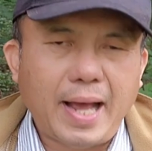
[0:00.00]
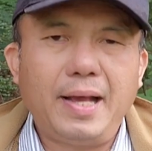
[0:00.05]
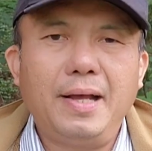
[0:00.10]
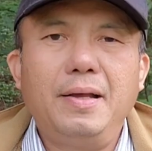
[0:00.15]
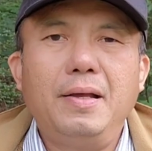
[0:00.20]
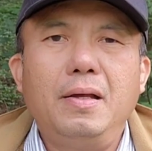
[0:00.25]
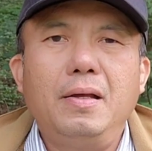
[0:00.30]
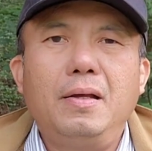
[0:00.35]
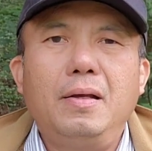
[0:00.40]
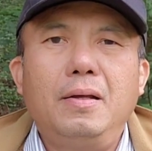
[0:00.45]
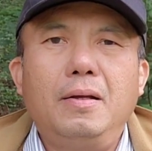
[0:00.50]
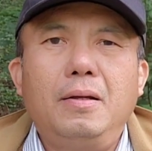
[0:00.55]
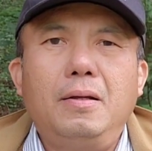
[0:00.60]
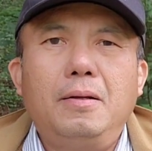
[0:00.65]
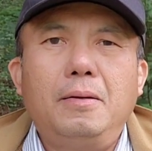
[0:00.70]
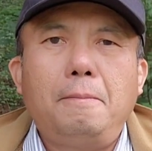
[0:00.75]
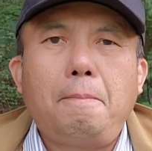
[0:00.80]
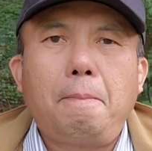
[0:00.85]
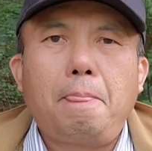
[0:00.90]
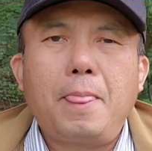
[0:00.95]
ăn
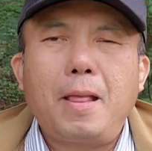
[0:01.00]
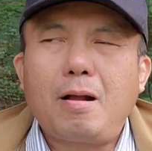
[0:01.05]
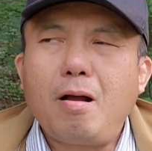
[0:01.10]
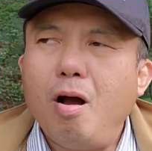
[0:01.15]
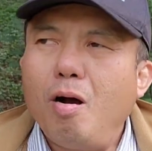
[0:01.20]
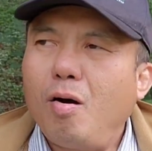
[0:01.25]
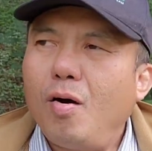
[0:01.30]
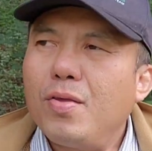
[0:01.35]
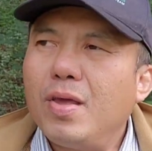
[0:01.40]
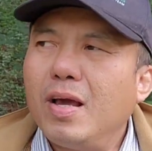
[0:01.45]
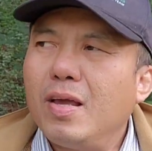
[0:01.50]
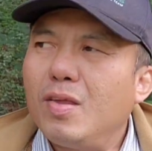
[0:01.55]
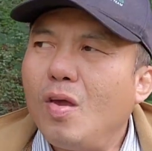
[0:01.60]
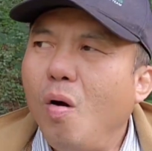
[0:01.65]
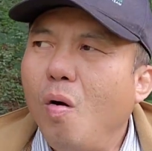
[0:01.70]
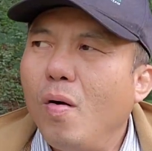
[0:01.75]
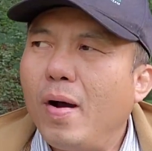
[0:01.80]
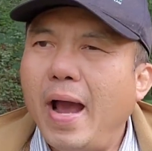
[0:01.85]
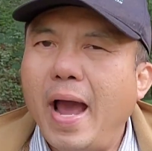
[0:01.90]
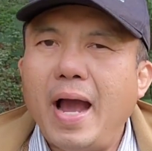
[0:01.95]
chứ còn có những
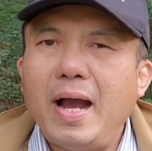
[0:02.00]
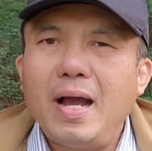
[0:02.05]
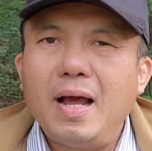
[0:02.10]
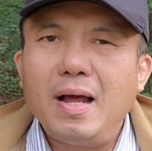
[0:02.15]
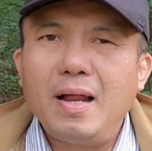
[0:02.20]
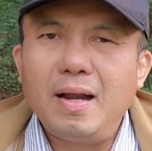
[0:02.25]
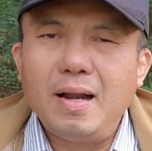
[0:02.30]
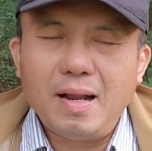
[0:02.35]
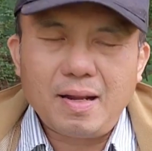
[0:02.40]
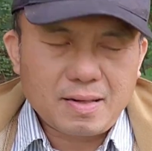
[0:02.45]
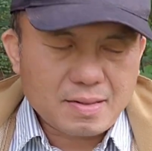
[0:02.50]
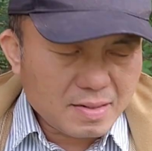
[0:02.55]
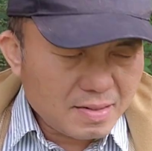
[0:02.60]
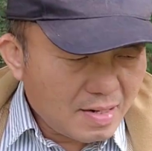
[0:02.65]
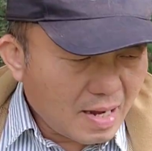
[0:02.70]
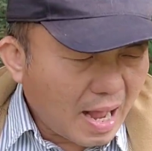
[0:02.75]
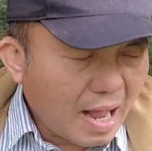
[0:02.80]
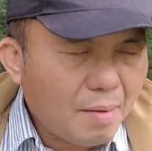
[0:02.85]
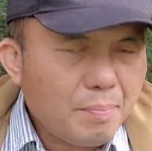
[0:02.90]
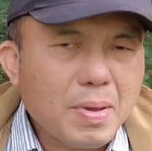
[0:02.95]
chỗ khác là
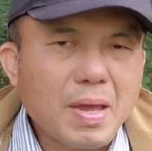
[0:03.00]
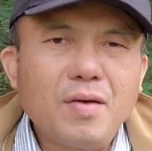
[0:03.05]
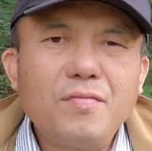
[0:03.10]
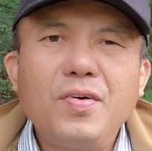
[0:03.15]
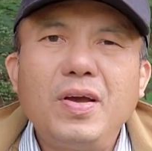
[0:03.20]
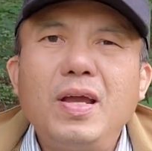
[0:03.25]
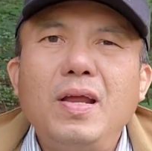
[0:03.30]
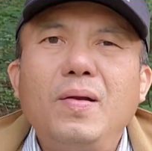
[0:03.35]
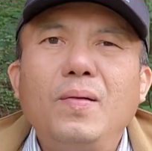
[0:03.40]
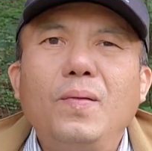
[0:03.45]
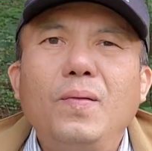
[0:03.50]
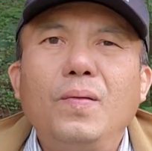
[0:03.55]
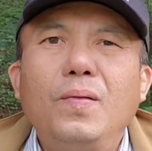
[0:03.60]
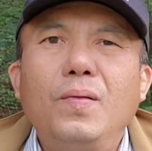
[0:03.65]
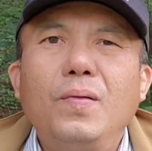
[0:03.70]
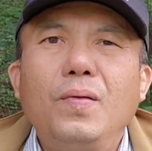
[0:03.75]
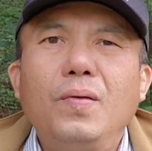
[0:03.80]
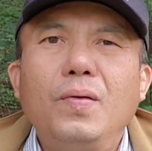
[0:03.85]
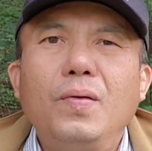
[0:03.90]
trưa ăn miễn phí luôn